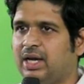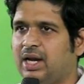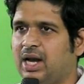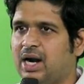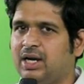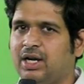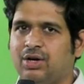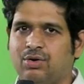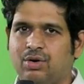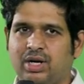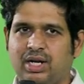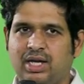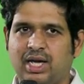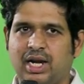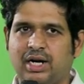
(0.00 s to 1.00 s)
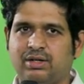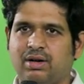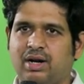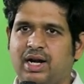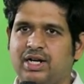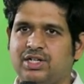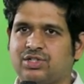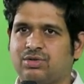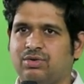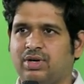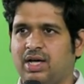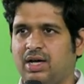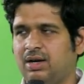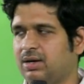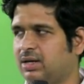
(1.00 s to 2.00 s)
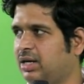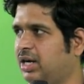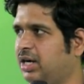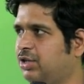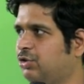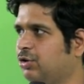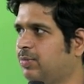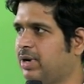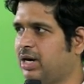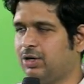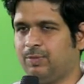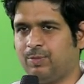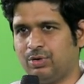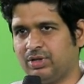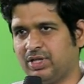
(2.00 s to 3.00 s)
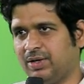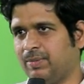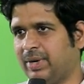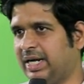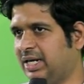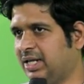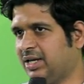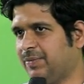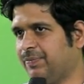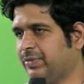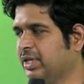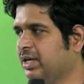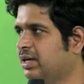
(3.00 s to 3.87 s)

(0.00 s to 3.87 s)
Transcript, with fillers: ఇలాంటి కొన్ని ఎలక్ట్రోలైట్స్ కూడా నీటితో పాటు పోతాయి బయటికి